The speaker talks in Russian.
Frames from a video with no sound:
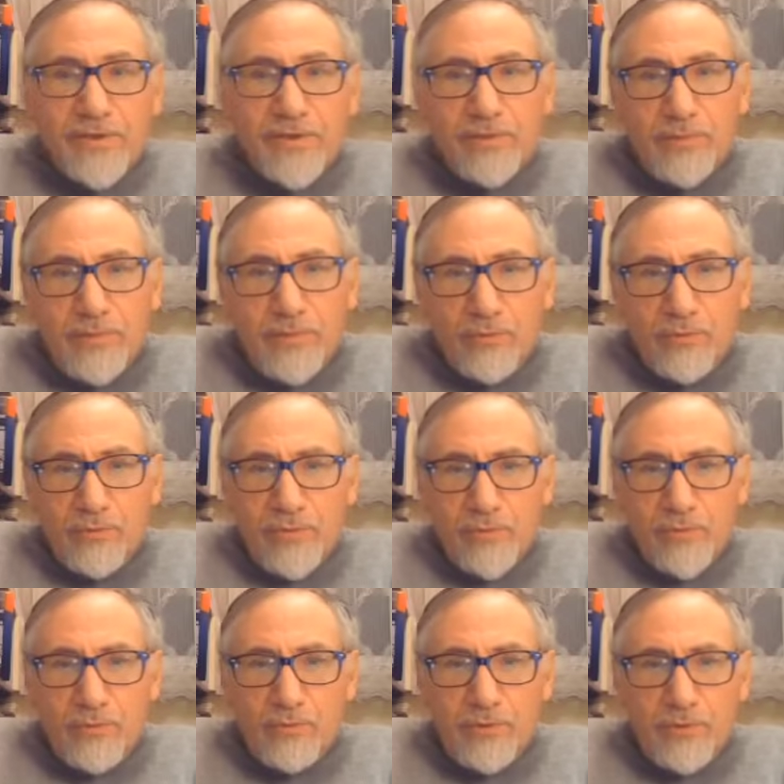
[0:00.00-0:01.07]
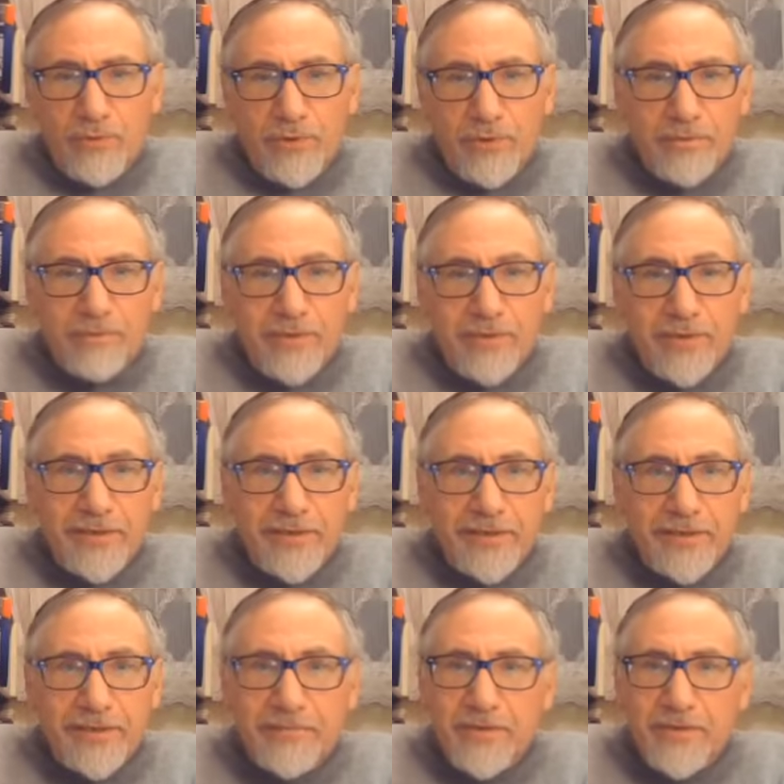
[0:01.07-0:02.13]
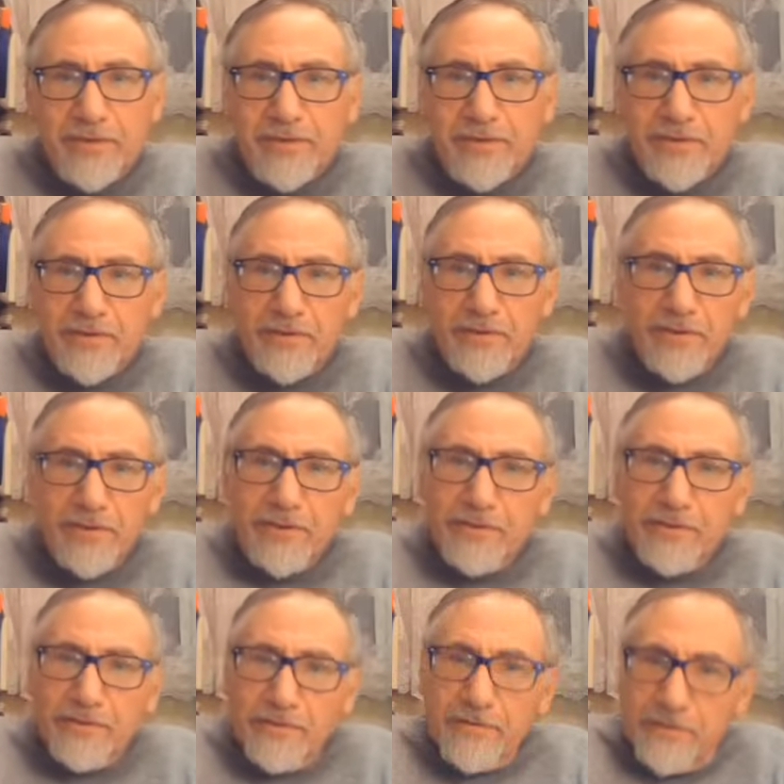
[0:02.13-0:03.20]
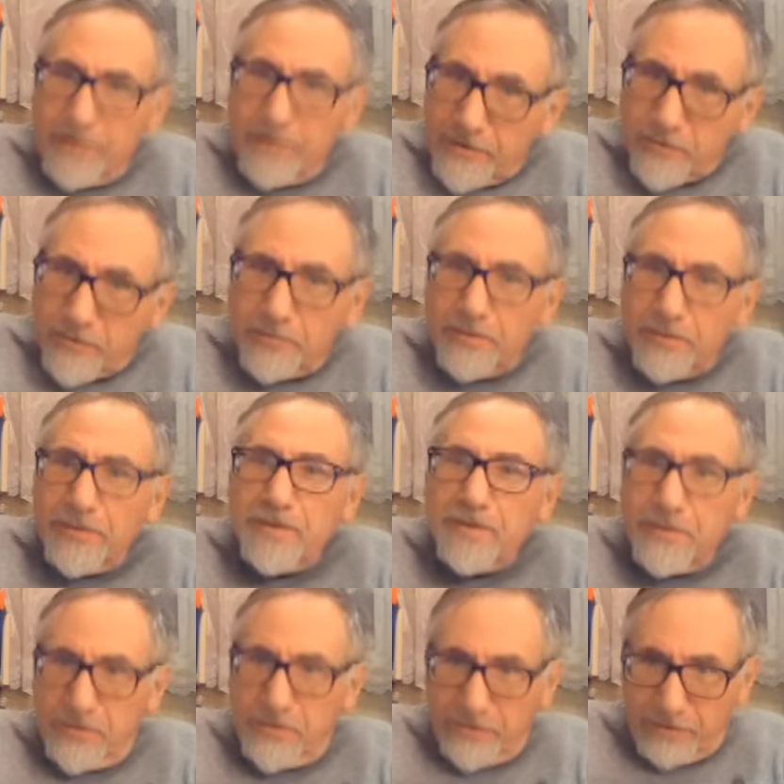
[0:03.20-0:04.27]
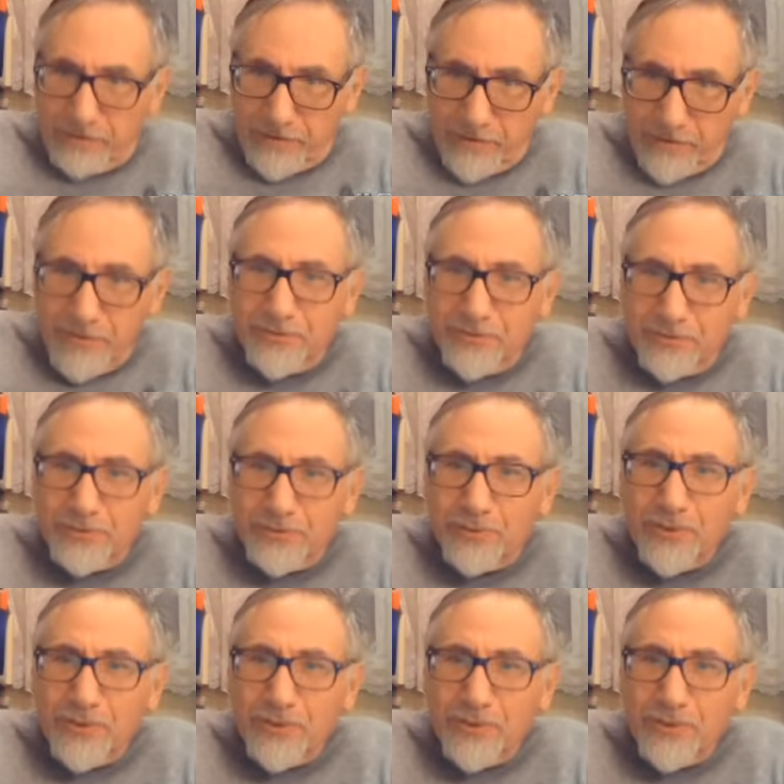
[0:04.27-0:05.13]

По этому морскому пути пока экономически особенно нечего. Там есть другая